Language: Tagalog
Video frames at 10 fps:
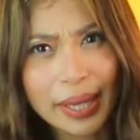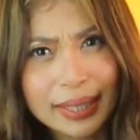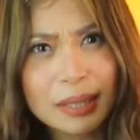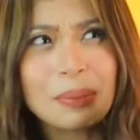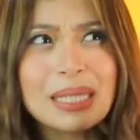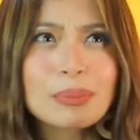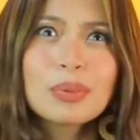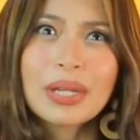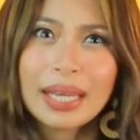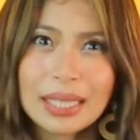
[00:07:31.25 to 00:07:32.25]
And ibalik mo
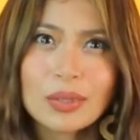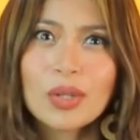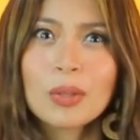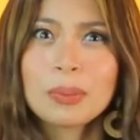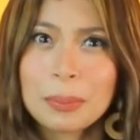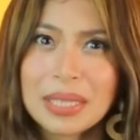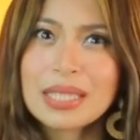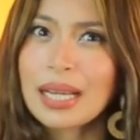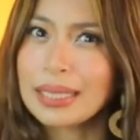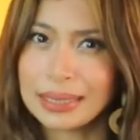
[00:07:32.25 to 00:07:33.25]
rin yung compliment
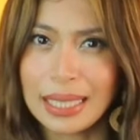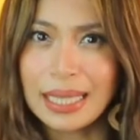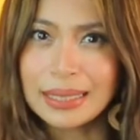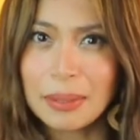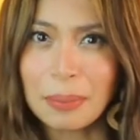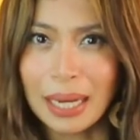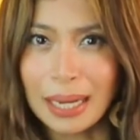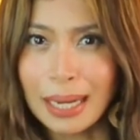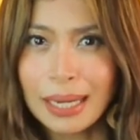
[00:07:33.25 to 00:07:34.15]
sa kanya, ba? Diba?